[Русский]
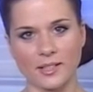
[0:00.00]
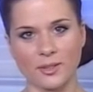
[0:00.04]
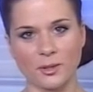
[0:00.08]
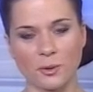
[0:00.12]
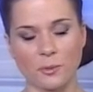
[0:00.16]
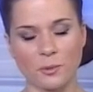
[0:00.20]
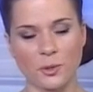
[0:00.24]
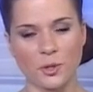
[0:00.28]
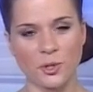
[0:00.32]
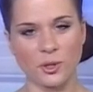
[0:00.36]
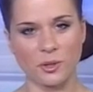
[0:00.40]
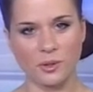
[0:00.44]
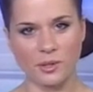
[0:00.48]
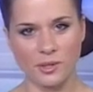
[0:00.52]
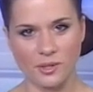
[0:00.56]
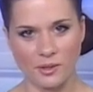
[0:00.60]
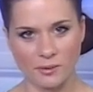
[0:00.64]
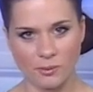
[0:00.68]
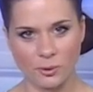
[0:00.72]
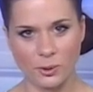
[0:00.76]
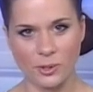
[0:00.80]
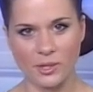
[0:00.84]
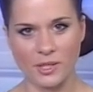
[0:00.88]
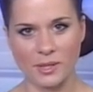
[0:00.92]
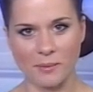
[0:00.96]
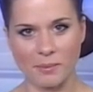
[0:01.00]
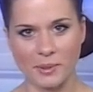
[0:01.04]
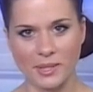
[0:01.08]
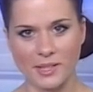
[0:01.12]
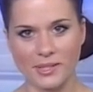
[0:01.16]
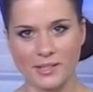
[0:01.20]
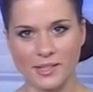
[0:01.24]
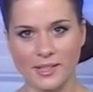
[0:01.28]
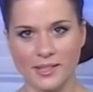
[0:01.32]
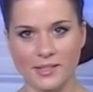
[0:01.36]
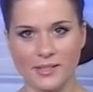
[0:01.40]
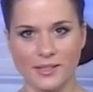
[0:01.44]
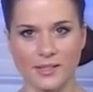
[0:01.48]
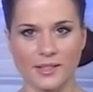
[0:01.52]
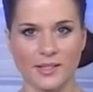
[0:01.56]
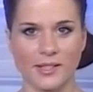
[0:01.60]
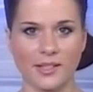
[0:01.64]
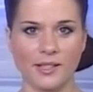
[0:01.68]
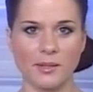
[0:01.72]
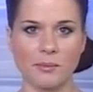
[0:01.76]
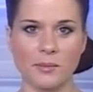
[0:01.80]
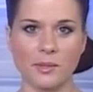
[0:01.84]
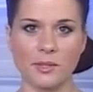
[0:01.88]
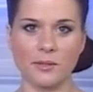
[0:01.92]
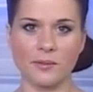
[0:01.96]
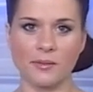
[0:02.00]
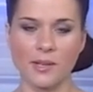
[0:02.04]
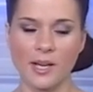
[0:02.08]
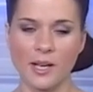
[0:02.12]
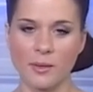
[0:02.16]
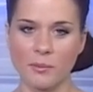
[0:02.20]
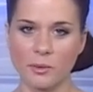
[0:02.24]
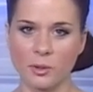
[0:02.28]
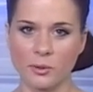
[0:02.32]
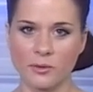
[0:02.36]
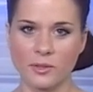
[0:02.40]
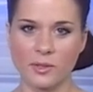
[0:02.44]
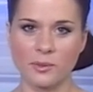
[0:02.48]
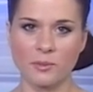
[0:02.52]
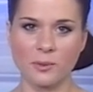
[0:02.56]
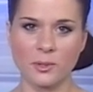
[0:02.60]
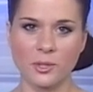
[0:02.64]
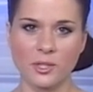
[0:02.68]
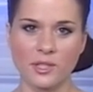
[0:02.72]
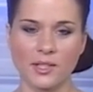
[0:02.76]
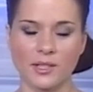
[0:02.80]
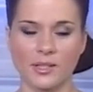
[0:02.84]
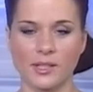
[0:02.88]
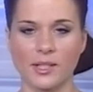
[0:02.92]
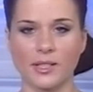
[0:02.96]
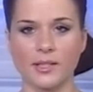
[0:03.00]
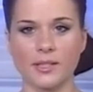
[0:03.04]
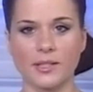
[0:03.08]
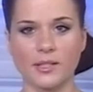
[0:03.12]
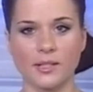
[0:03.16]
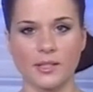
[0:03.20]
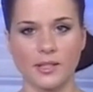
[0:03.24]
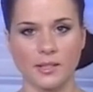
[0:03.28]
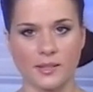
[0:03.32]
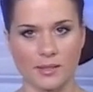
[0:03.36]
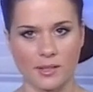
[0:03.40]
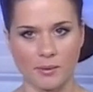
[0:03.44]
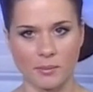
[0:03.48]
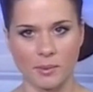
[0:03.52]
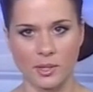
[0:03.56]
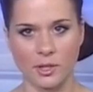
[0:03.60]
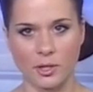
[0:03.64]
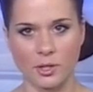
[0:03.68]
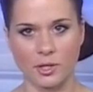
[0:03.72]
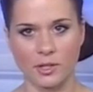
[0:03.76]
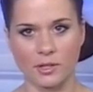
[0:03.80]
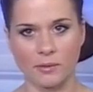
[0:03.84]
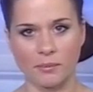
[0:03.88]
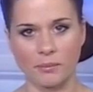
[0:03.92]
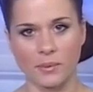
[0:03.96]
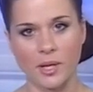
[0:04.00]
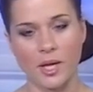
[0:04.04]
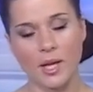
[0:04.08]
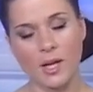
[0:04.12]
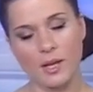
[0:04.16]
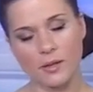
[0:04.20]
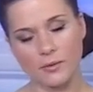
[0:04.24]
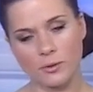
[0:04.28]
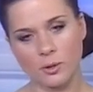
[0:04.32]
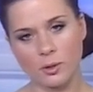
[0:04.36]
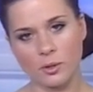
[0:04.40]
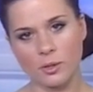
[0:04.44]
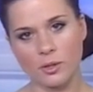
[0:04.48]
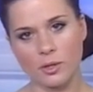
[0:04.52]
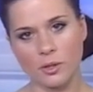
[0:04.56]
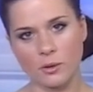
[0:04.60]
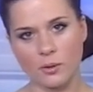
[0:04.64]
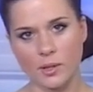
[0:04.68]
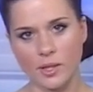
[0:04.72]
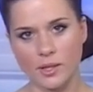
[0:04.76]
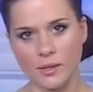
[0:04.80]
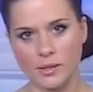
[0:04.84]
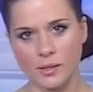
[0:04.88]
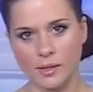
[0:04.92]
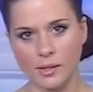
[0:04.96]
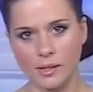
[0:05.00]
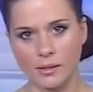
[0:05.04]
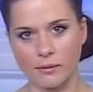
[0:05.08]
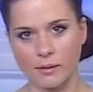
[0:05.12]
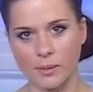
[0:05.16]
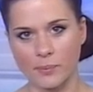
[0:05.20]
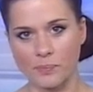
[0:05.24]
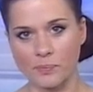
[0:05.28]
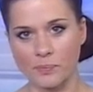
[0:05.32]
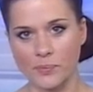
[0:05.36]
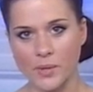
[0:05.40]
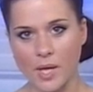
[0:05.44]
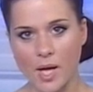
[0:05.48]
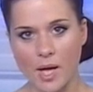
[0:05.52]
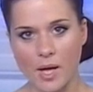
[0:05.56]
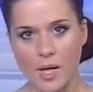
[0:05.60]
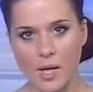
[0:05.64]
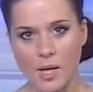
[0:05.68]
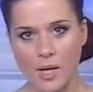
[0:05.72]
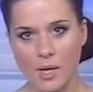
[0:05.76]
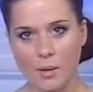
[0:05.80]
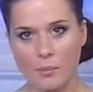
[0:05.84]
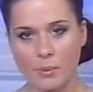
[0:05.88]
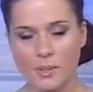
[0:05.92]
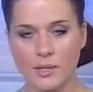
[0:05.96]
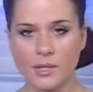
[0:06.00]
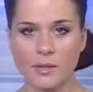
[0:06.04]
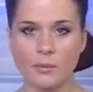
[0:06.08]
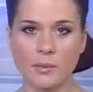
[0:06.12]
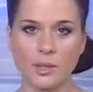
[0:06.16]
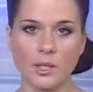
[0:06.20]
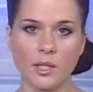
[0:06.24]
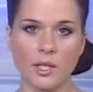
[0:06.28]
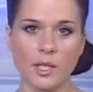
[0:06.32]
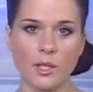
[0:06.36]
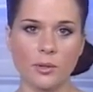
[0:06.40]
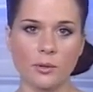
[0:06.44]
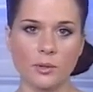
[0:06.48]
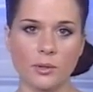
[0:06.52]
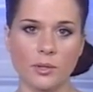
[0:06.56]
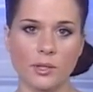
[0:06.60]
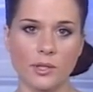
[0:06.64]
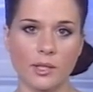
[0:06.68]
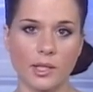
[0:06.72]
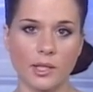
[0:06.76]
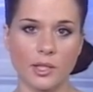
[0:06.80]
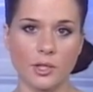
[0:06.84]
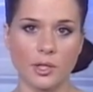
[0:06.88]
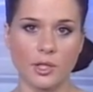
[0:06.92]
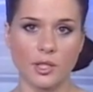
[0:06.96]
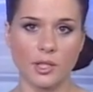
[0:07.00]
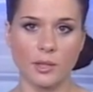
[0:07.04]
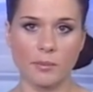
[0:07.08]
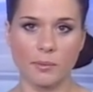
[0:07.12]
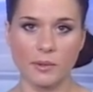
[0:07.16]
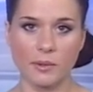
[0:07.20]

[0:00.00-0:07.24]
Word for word: о том, что сегодня происходило рядом с вами, но, возможно, осталось незамеченным. В студии Юлия Зыкова. Подземный налет. Столичные